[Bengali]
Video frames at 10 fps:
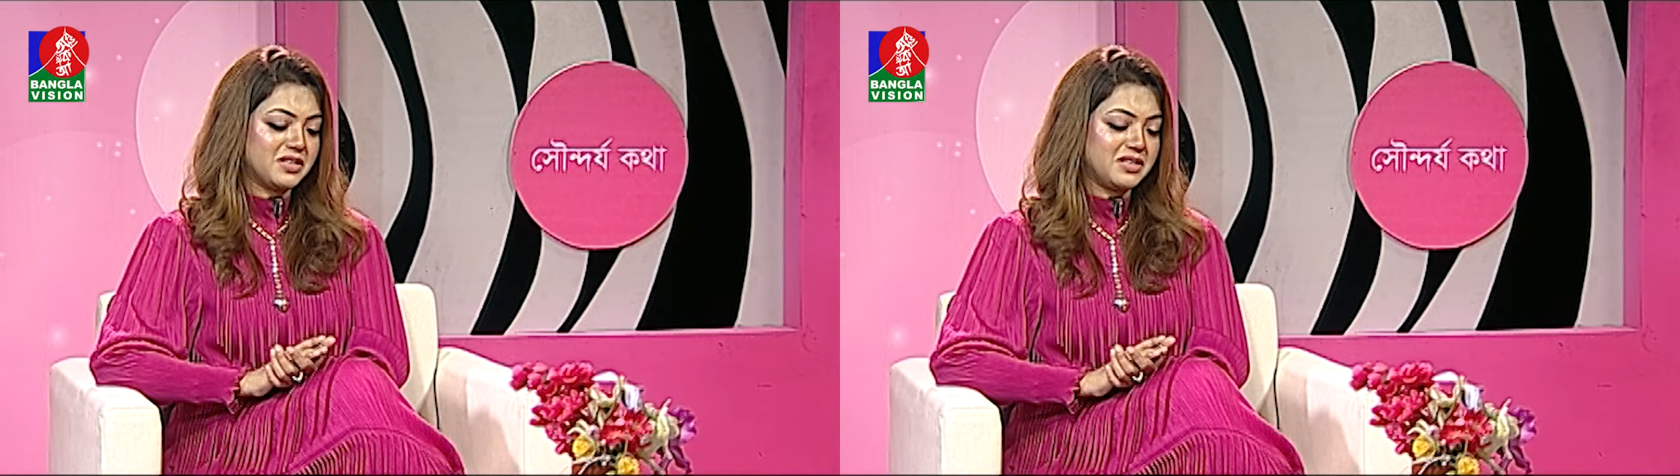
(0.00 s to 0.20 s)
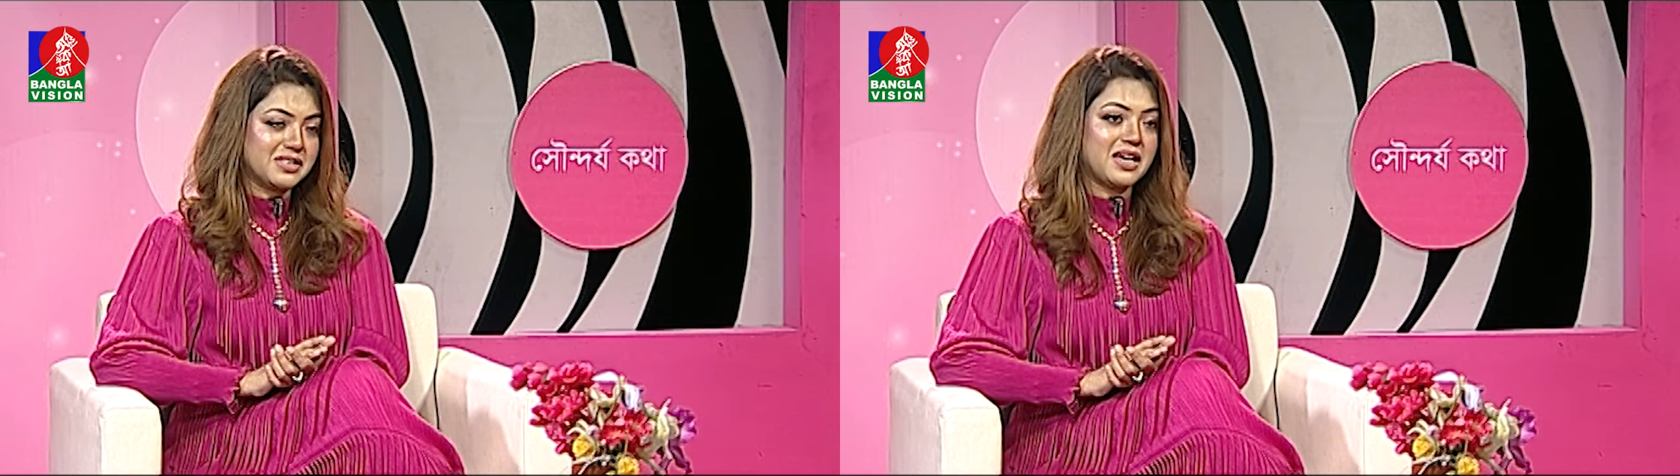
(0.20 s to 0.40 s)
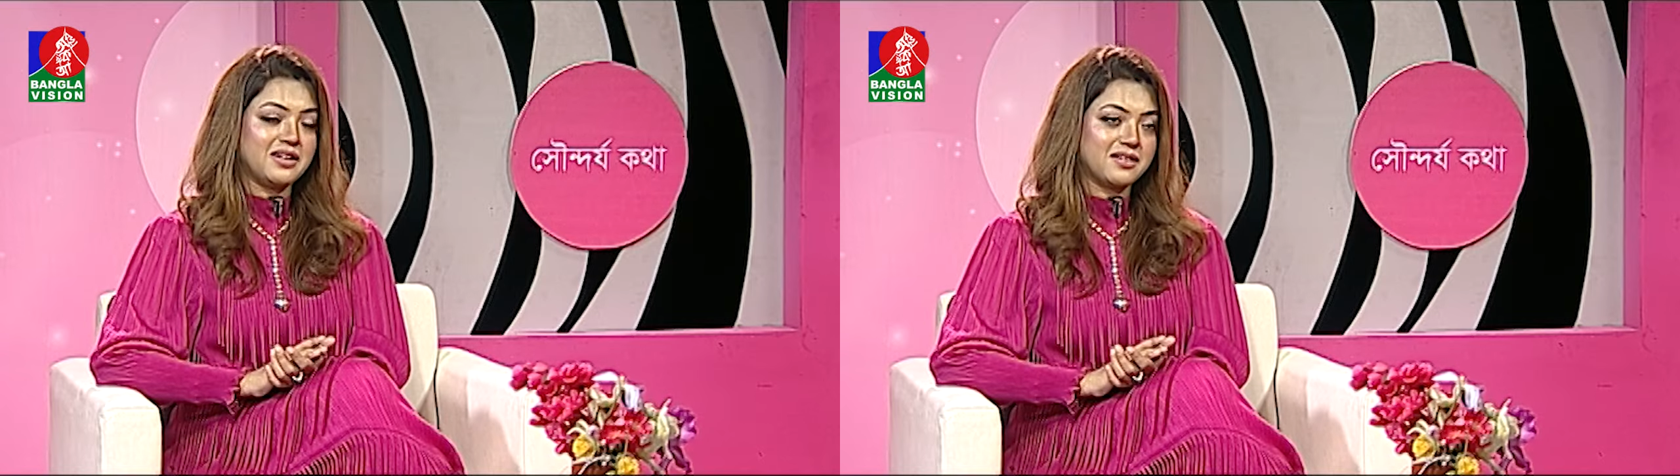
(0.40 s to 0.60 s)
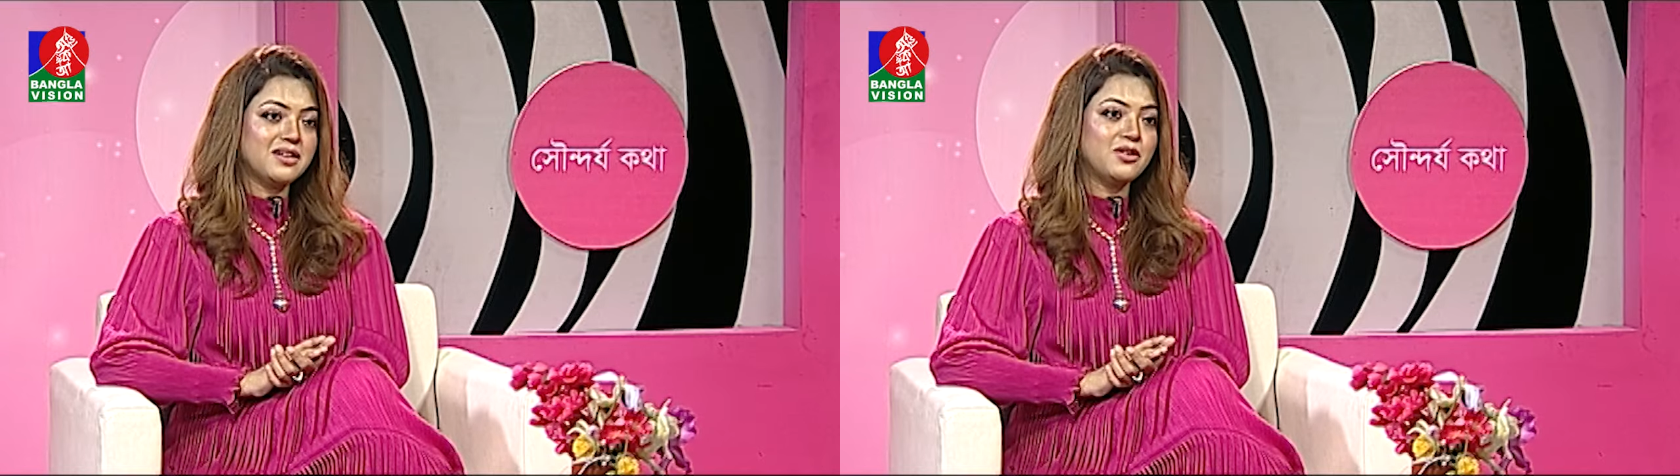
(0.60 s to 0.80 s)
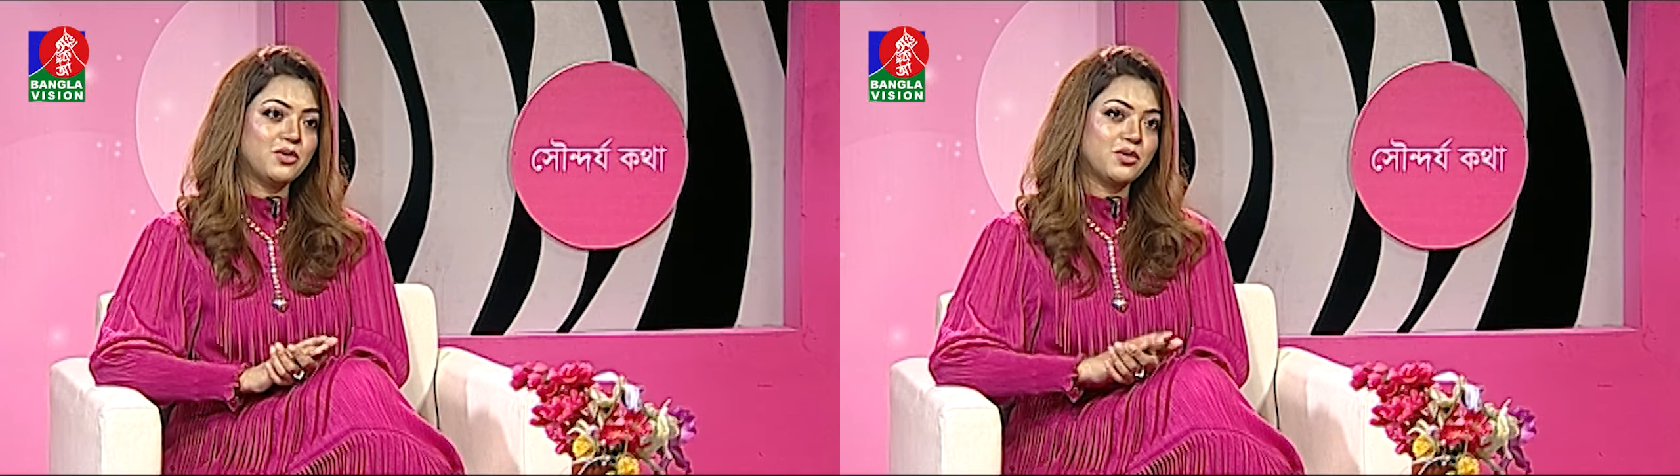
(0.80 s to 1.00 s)
ডিজাইনার
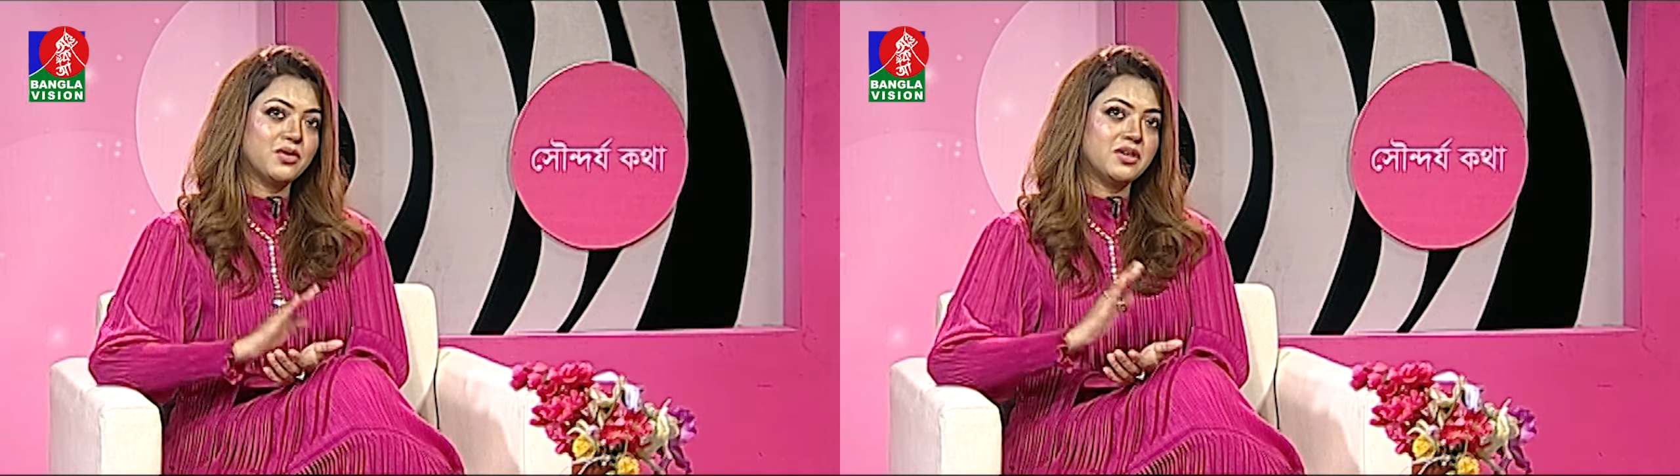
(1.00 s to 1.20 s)
ওর